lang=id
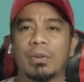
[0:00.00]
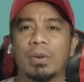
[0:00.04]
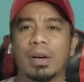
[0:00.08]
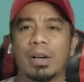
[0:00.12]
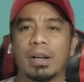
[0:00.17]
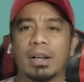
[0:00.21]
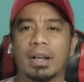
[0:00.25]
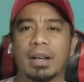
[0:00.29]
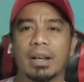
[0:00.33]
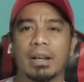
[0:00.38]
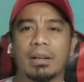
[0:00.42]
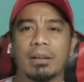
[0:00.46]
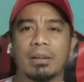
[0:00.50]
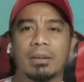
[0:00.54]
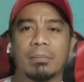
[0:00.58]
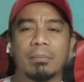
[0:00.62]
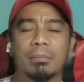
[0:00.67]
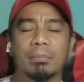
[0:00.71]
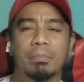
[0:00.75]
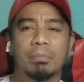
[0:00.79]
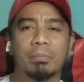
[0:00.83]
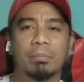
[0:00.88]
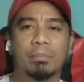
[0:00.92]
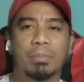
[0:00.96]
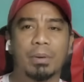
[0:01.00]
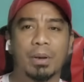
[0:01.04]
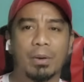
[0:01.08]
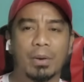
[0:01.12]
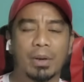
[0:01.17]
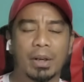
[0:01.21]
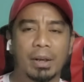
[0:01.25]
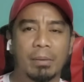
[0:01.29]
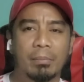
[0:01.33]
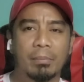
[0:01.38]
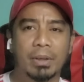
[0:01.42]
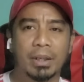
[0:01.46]
mendoakan
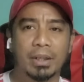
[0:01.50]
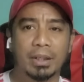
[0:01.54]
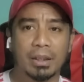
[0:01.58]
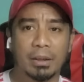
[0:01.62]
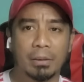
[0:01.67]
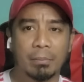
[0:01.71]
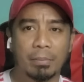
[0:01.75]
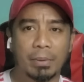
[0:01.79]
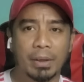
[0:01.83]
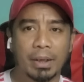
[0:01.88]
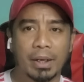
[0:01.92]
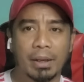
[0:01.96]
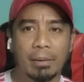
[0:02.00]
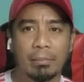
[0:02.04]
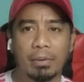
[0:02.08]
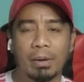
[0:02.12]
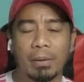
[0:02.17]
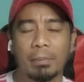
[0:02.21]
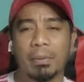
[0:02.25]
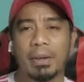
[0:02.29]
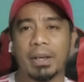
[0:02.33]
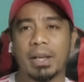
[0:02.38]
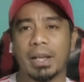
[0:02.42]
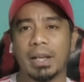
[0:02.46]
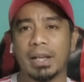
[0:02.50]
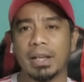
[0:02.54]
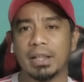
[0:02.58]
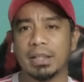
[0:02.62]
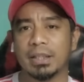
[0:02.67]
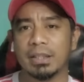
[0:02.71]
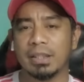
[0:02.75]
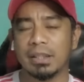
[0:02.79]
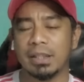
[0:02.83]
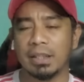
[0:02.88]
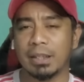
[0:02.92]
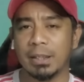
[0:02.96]
perlawanan menentang Panama pada hari
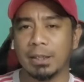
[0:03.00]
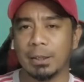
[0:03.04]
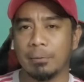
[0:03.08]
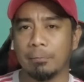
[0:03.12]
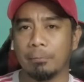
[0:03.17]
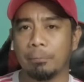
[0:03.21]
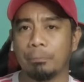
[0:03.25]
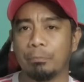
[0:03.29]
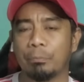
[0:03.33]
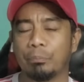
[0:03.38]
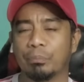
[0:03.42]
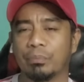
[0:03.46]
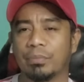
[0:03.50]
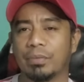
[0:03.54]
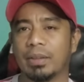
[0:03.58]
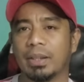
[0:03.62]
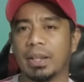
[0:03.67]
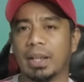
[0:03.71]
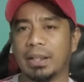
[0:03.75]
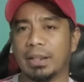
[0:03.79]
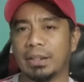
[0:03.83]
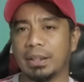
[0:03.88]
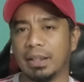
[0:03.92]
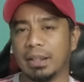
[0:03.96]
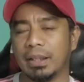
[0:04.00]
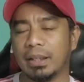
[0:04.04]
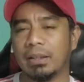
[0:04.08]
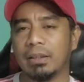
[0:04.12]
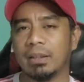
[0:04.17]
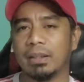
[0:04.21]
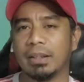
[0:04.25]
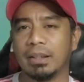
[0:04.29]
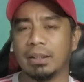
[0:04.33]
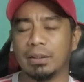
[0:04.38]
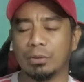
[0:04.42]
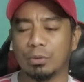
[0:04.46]
Senin nanti
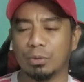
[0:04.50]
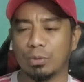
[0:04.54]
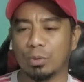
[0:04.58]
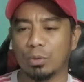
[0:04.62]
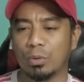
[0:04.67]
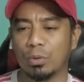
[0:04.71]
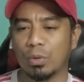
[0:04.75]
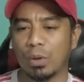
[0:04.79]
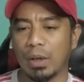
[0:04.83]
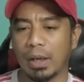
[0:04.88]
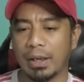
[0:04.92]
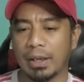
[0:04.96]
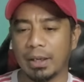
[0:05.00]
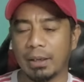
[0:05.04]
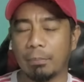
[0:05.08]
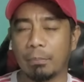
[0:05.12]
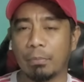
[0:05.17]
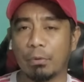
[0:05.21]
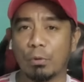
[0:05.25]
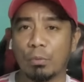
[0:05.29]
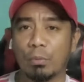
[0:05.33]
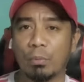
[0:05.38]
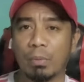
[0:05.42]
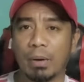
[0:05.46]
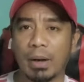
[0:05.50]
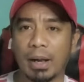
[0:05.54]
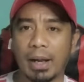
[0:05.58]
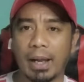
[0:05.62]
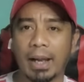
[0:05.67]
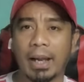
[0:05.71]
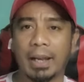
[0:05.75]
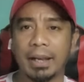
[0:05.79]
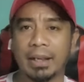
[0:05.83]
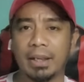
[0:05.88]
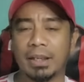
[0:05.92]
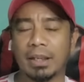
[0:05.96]
itu ada
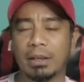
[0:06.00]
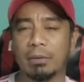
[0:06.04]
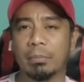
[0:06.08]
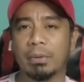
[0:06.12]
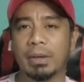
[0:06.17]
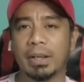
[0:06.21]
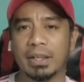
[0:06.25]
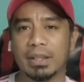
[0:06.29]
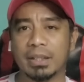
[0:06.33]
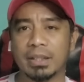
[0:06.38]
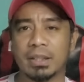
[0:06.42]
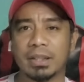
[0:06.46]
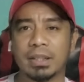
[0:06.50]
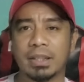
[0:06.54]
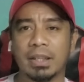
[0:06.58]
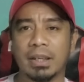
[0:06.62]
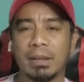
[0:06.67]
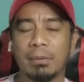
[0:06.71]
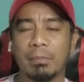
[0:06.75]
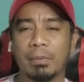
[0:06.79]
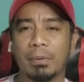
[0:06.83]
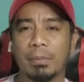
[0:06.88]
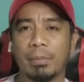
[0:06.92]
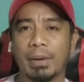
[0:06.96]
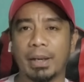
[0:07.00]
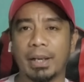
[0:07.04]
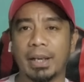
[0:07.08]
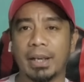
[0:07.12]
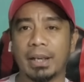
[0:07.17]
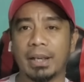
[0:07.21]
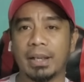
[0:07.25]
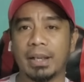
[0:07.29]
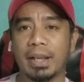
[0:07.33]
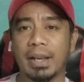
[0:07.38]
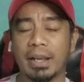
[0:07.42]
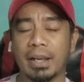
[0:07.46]
perubahan daripada segi
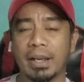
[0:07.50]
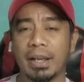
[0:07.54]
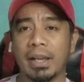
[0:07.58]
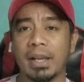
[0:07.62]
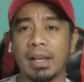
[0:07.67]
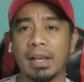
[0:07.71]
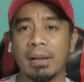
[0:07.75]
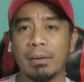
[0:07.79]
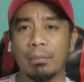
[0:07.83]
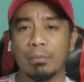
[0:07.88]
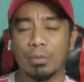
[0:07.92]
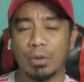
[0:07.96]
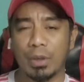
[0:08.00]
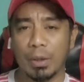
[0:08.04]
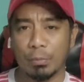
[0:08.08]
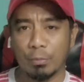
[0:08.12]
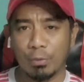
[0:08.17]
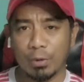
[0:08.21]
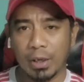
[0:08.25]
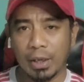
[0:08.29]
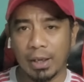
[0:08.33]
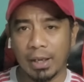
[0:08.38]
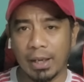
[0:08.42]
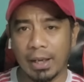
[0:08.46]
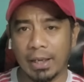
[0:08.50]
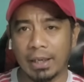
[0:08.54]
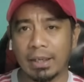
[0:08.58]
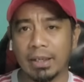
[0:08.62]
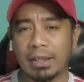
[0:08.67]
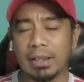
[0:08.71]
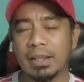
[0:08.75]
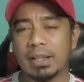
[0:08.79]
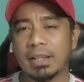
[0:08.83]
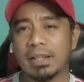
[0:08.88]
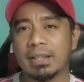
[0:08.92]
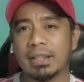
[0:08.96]
permainan dan
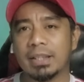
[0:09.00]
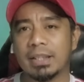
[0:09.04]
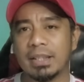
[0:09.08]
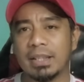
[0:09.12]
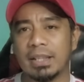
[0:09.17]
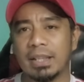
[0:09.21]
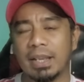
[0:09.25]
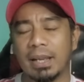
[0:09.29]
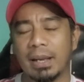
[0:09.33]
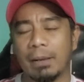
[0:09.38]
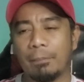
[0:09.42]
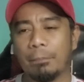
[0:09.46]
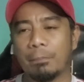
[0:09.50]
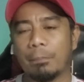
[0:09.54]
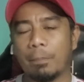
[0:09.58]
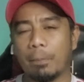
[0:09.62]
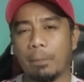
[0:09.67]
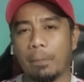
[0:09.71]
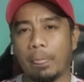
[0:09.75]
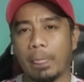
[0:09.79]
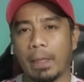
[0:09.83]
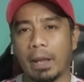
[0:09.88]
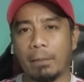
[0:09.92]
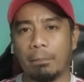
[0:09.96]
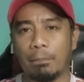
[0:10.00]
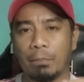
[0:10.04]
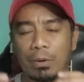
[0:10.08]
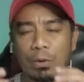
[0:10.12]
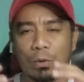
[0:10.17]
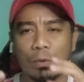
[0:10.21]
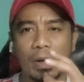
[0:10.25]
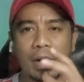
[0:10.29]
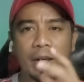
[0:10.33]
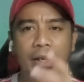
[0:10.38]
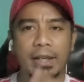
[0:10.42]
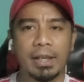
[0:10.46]
mudah-mudahan setiap nah,
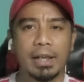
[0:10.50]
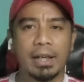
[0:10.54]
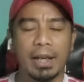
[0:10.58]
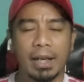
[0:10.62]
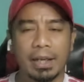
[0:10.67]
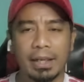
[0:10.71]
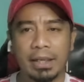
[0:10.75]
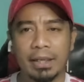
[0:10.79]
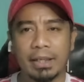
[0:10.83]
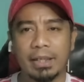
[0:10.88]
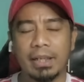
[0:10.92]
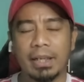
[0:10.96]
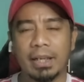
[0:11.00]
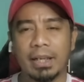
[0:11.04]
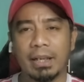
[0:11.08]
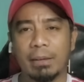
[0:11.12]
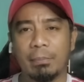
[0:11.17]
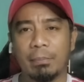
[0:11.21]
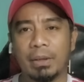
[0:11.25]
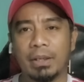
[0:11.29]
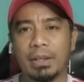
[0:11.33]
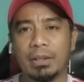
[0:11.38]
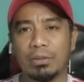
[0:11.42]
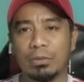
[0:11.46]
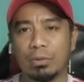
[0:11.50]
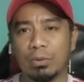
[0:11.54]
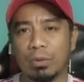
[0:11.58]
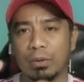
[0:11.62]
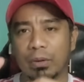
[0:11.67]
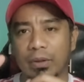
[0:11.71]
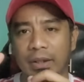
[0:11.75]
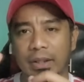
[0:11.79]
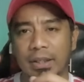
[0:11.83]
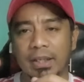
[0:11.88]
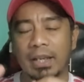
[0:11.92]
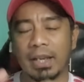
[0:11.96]
peluang yang ada di hadapan
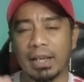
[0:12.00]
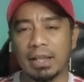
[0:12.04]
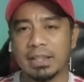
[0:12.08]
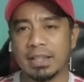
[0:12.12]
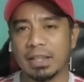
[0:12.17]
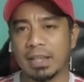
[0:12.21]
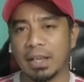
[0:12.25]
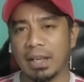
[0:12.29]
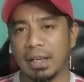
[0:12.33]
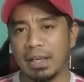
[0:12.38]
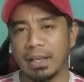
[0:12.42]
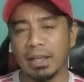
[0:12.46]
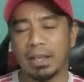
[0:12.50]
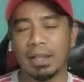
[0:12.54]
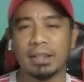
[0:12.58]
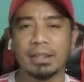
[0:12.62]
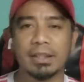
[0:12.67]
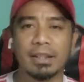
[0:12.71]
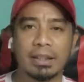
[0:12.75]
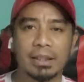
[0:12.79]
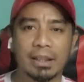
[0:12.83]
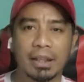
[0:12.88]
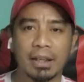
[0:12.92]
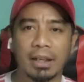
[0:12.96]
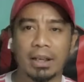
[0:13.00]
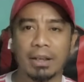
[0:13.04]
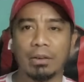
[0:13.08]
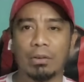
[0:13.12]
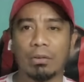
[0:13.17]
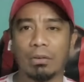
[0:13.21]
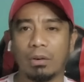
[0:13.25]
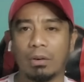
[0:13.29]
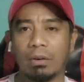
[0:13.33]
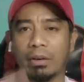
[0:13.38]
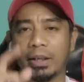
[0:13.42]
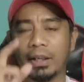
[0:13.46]
itu dihasilkan dengan cetakan
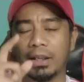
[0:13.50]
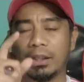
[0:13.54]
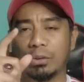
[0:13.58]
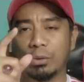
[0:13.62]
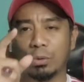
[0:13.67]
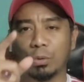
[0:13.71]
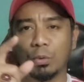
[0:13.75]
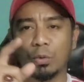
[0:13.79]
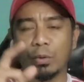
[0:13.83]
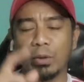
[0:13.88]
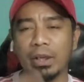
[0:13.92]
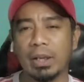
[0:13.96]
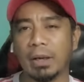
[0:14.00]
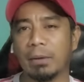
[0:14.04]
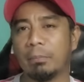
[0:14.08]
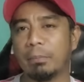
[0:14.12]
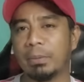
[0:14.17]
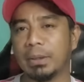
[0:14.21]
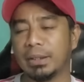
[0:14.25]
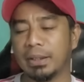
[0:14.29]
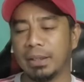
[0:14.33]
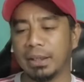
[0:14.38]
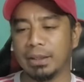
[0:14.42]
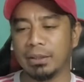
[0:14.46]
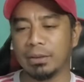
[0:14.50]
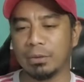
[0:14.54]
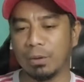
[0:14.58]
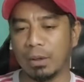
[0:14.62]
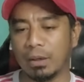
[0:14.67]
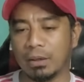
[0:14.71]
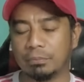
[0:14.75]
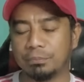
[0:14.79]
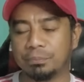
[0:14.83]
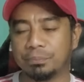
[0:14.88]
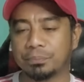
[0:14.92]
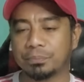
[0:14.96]
itu yang penting
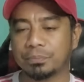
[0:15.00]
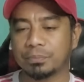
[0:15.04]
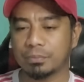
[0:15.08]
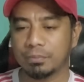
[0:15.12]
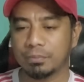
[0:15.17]
juga.